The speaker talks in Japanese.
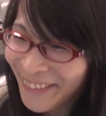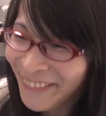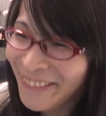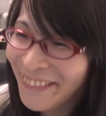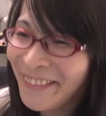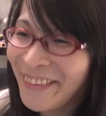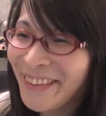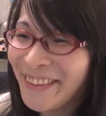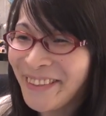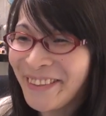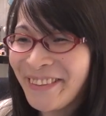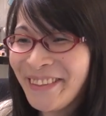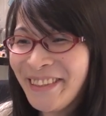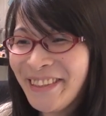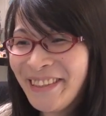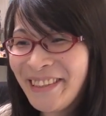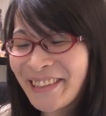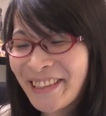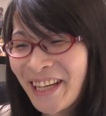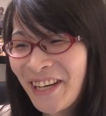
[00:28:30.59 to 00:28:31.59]
てことは12
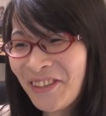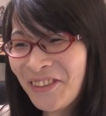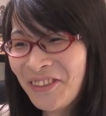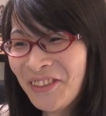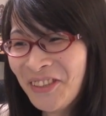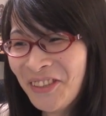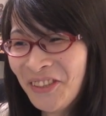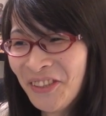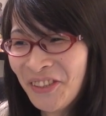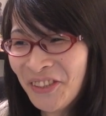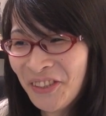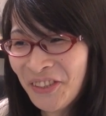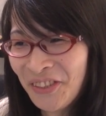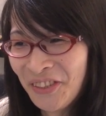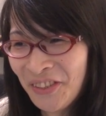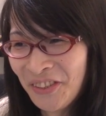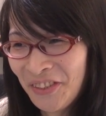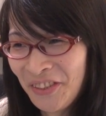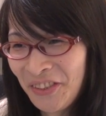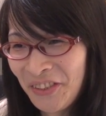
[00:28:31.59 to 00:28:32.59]
インチ買う